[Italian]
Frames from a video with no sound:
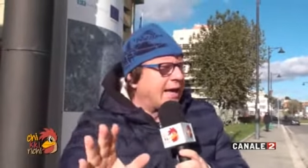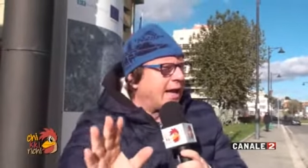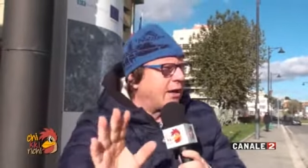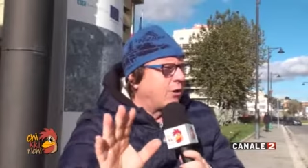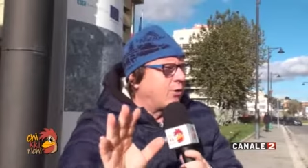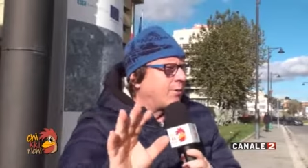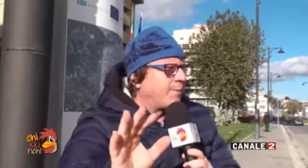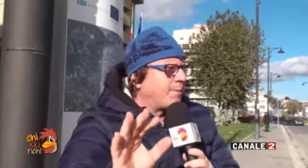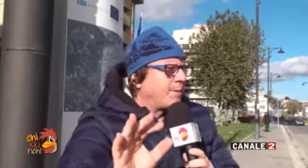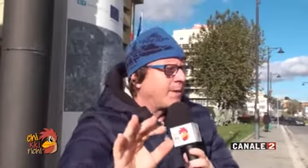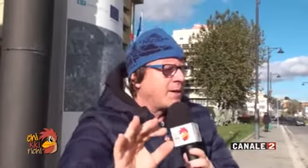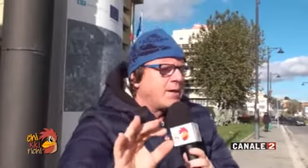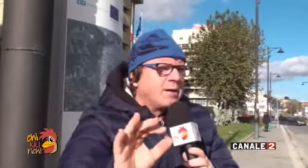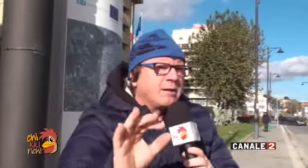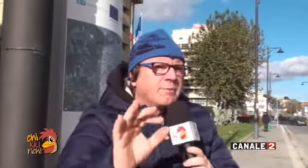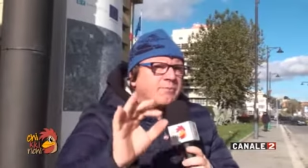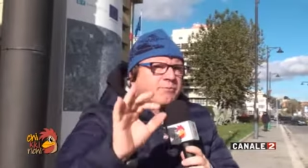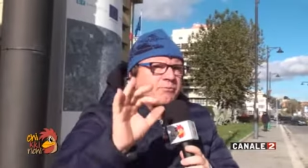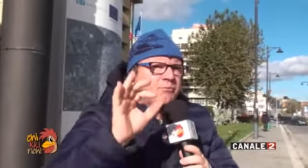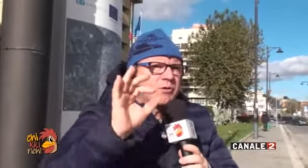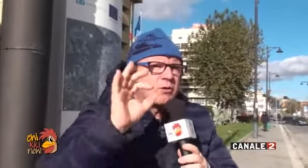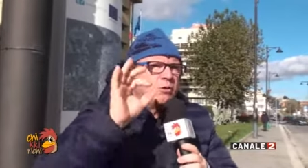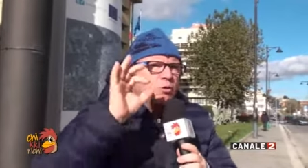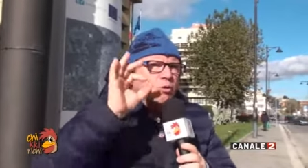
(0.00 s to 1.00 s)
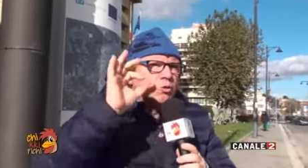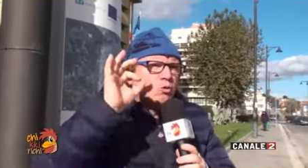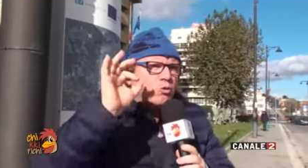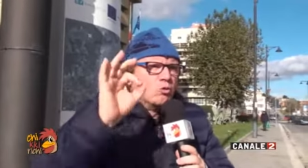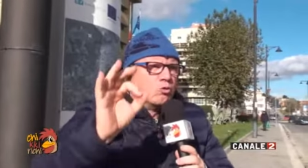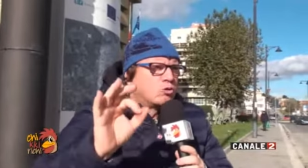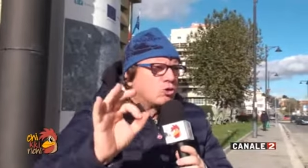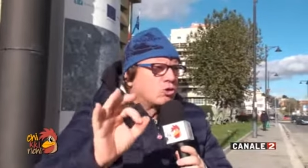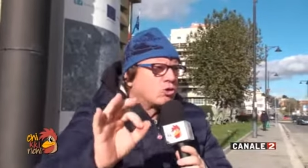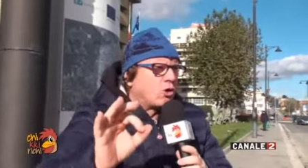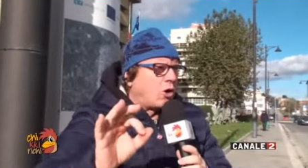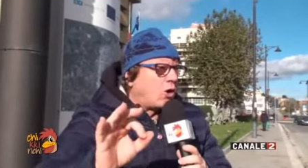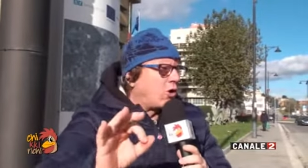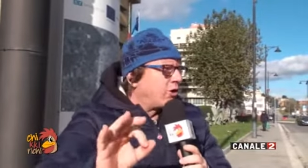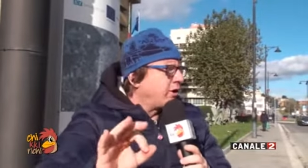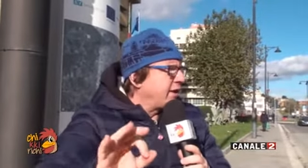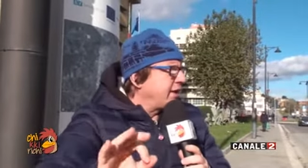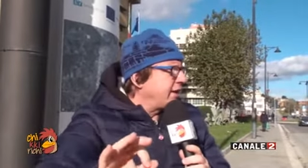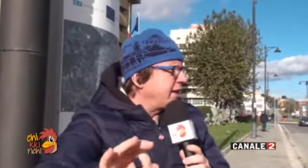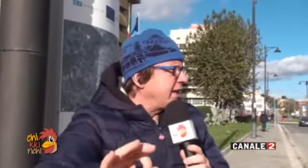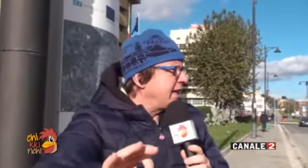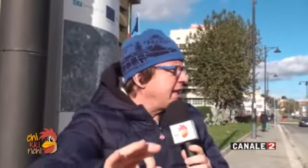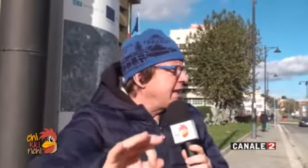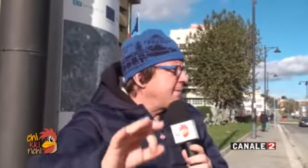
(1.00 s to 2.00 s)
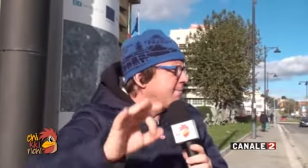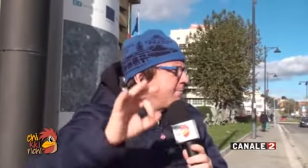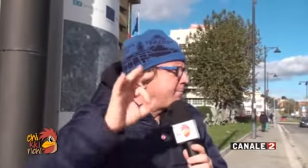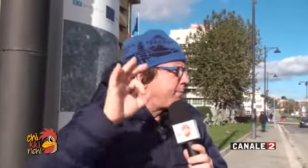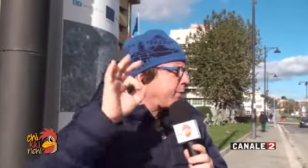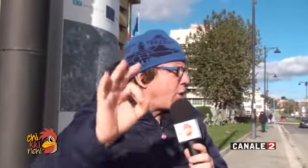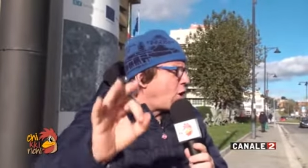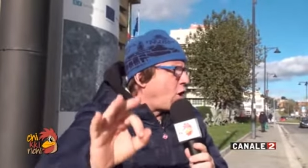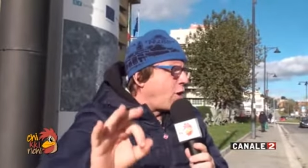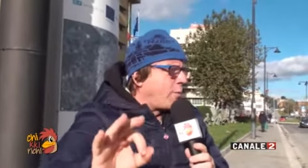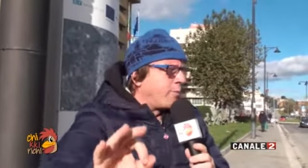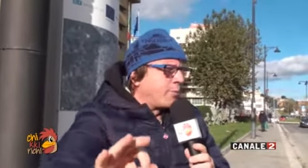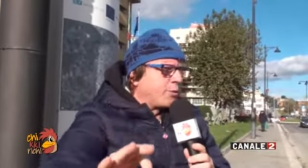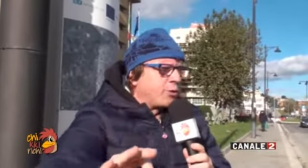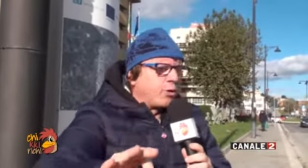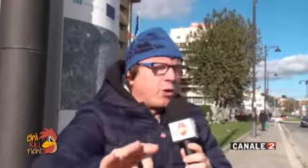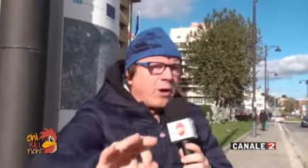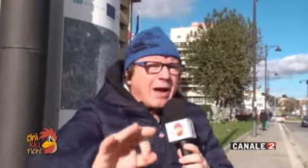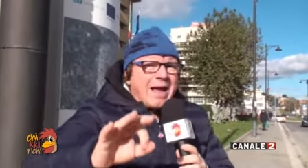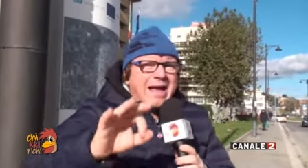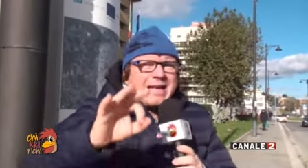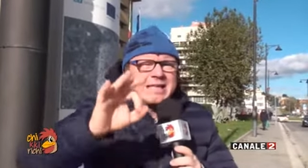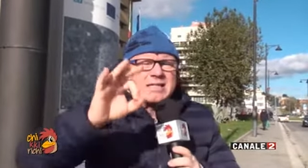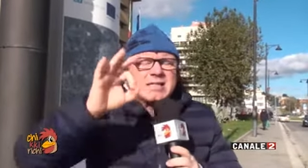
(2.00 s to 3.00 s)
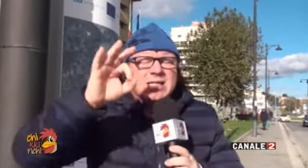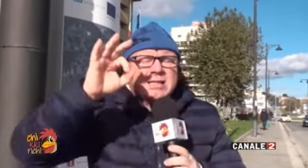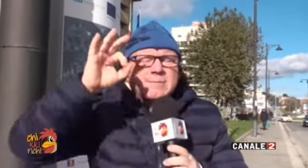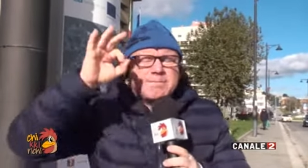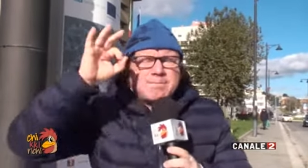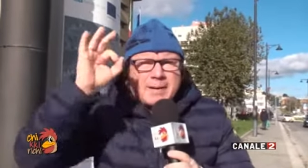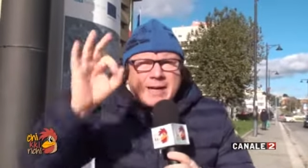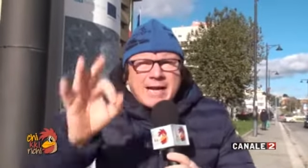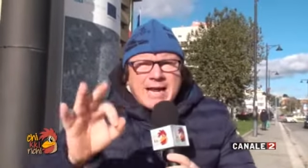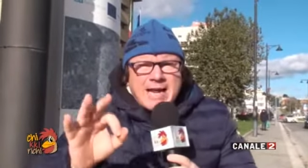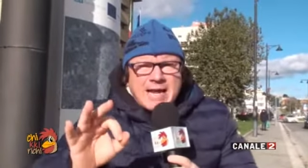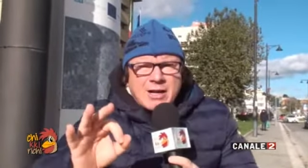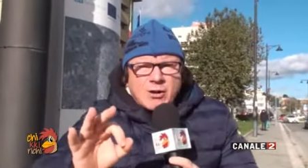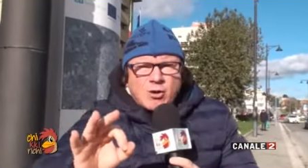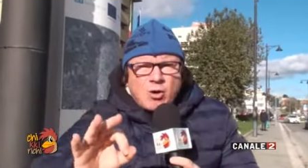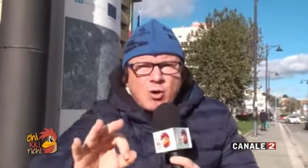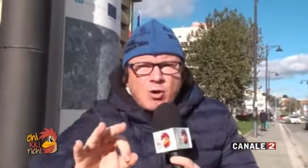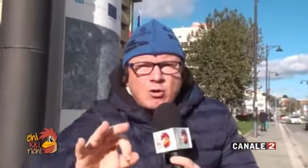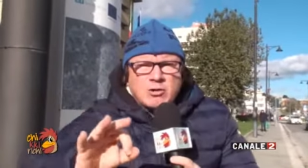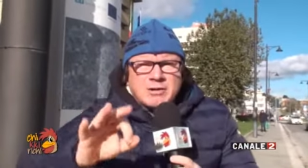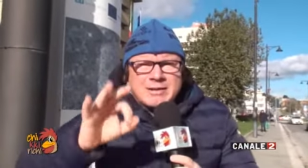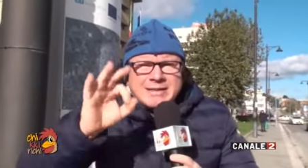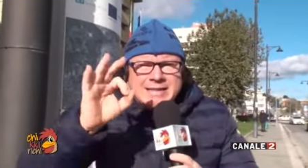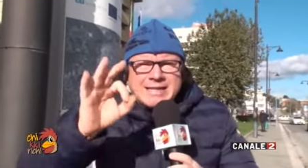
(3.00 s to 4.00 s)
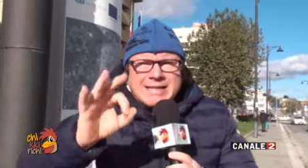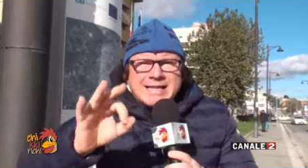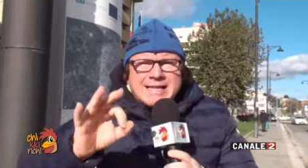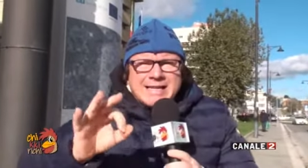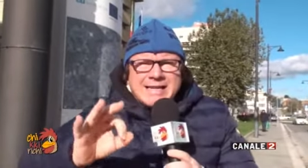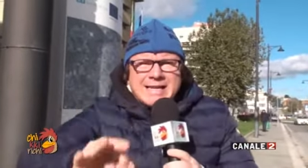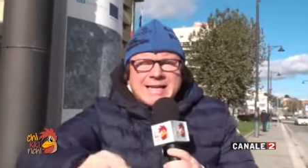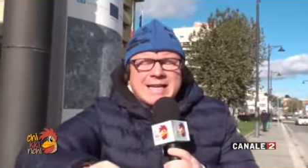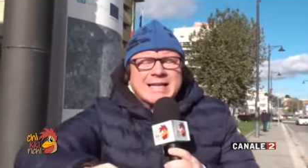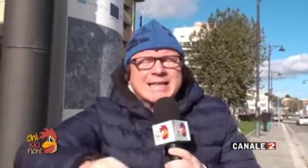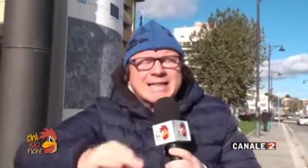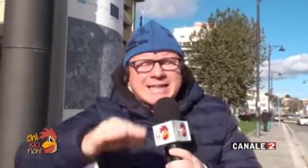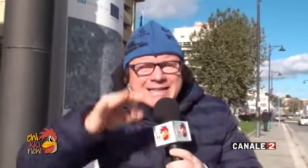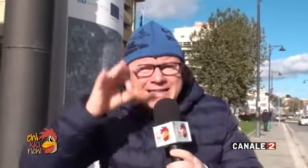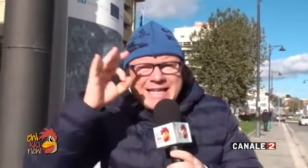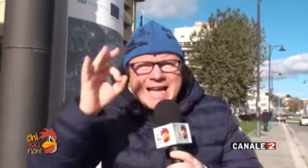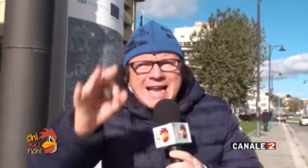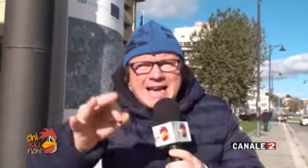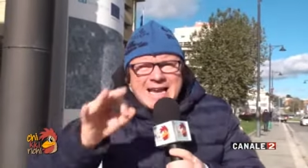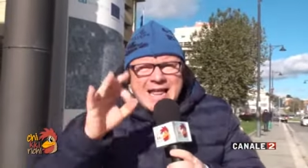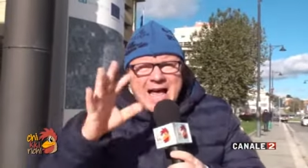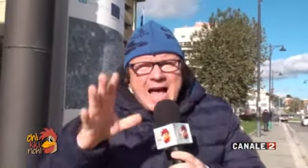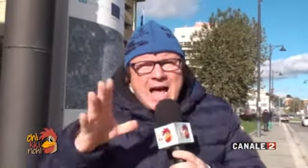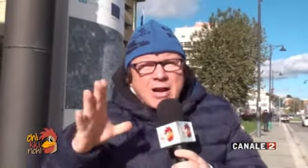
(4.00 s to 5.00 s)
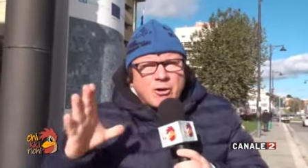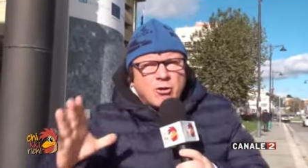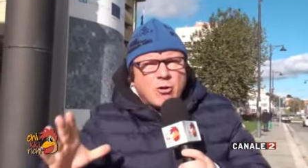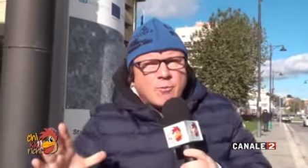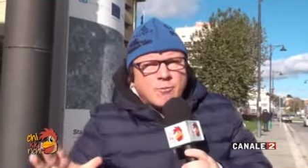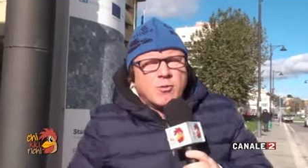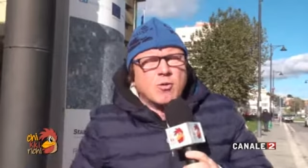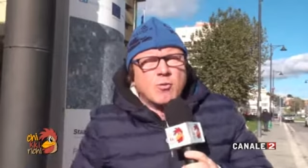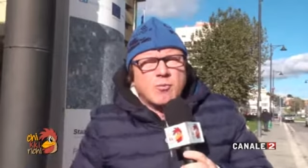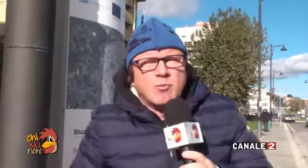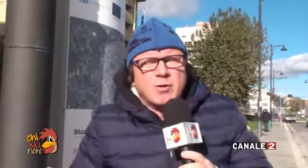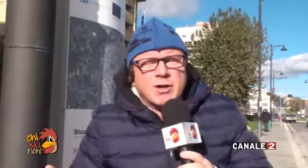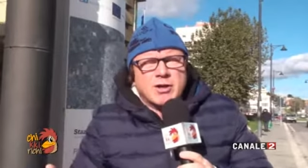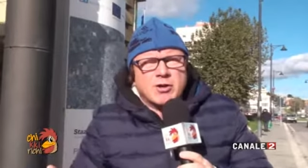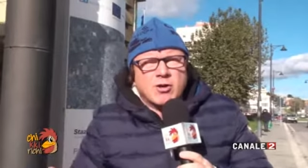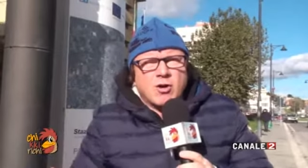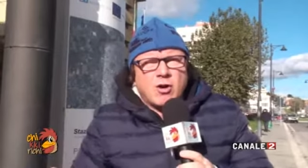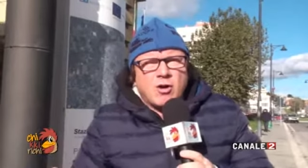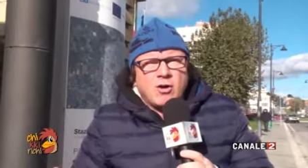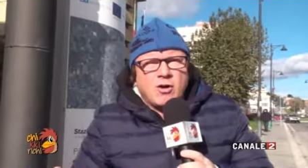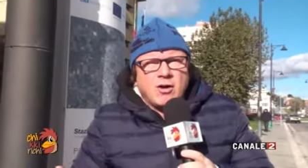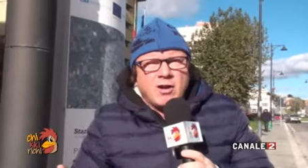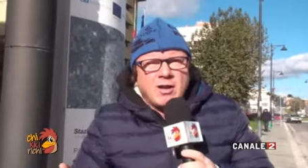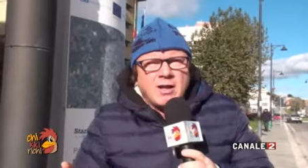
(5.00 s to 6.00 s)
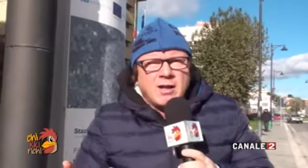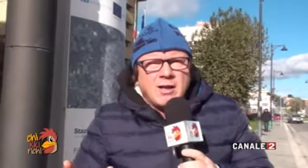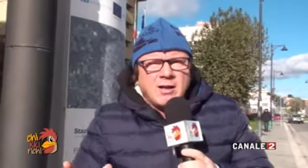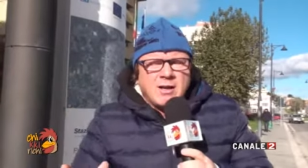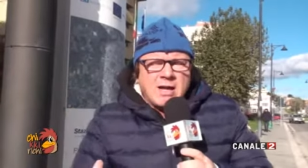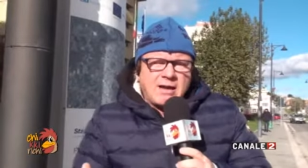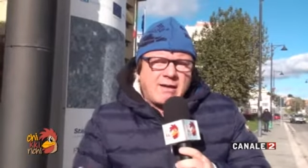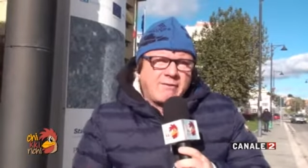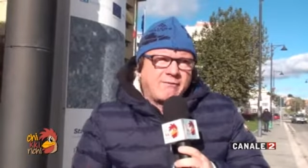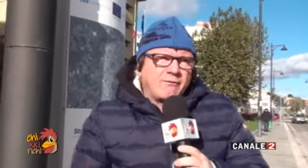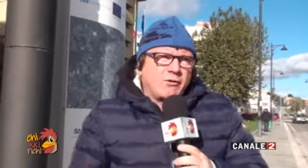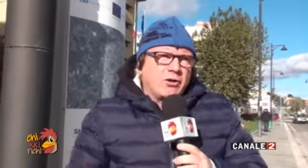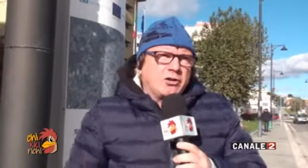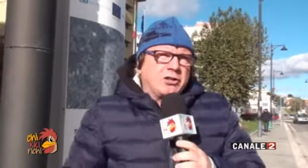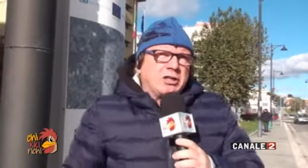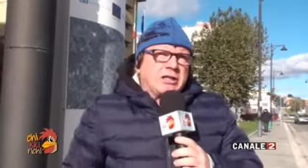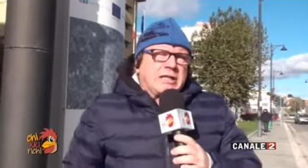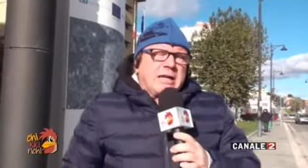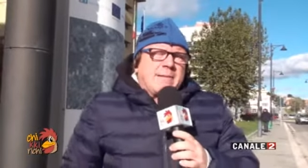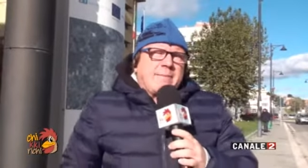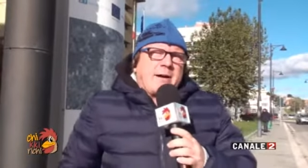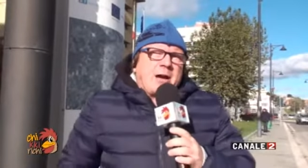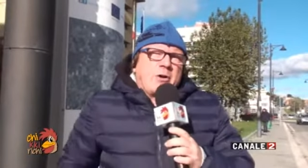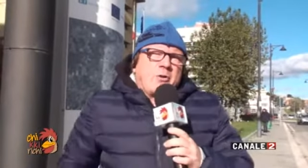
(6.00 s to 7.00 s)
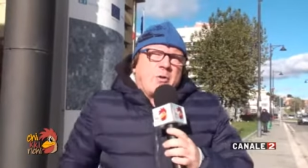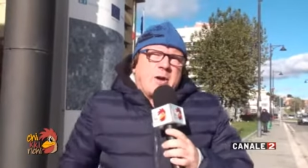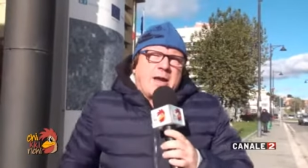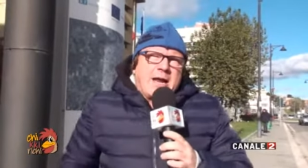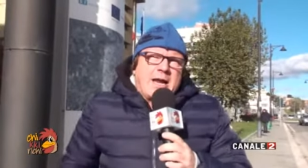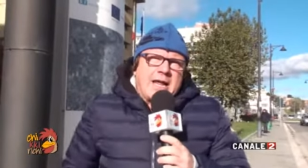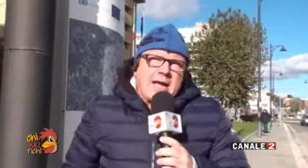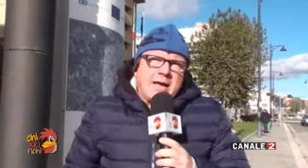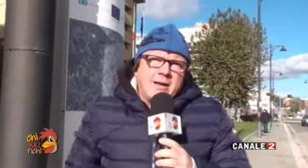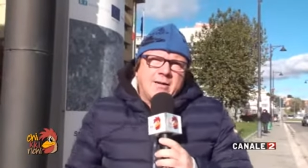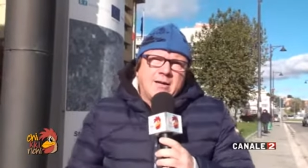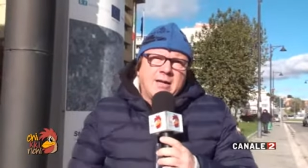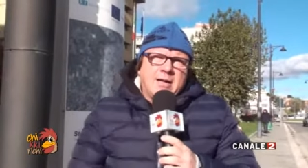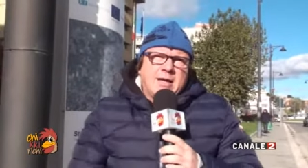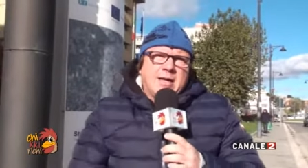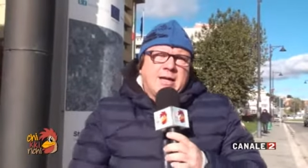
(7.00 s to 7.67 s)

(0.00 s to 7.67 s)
Allora, uso improprio, è spreco di denaro pubblico. Voi dite Emanuele,